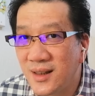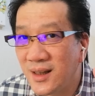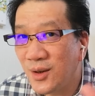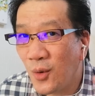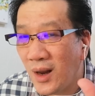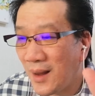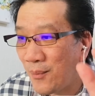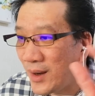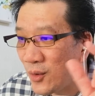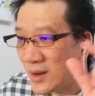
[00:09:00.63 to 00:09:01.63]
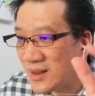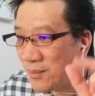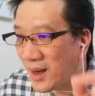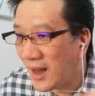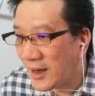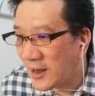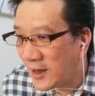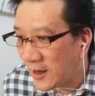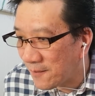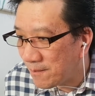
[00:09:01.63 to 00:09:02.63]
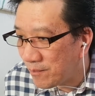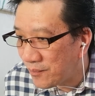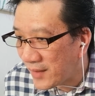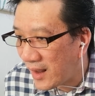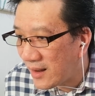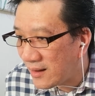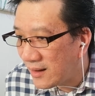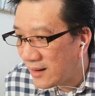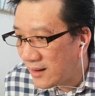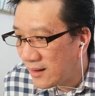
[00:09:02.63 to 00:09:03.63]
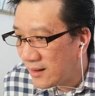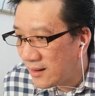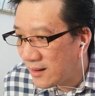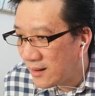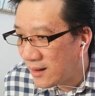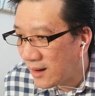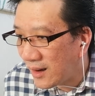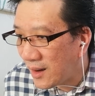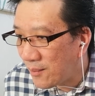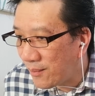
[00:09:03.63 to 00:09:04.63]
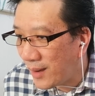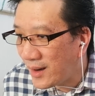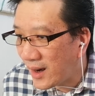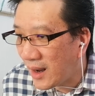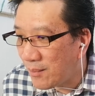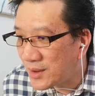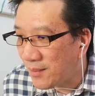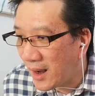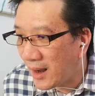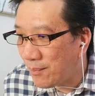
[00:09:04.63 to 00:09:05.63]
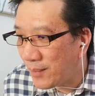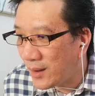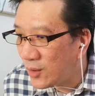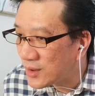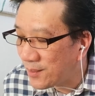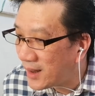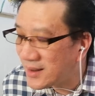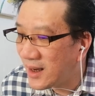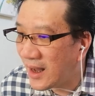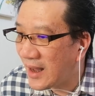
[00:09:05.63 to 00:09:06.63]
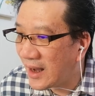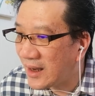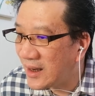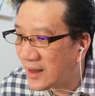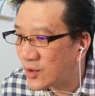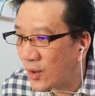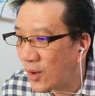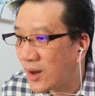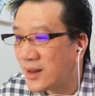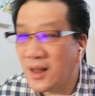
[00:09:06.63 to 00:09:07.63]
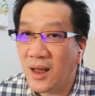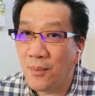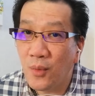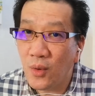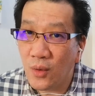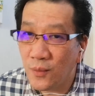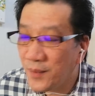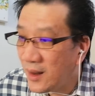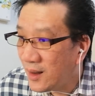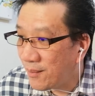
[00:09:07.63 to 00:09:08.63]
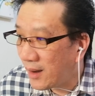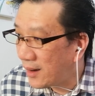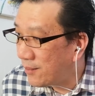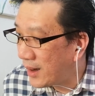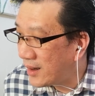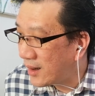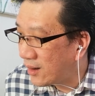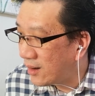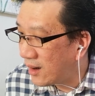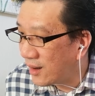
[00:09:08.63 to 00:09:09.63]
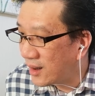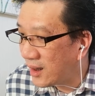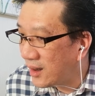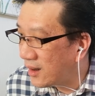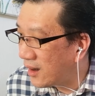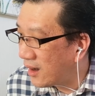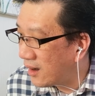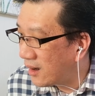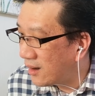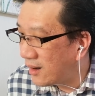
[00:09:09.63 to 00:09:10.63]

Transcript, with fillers: di 28 29 ini ya karena bandar habis makan penuh sebenarnya saya nggak yakin dia sorong ke 30 bandar lagi uh,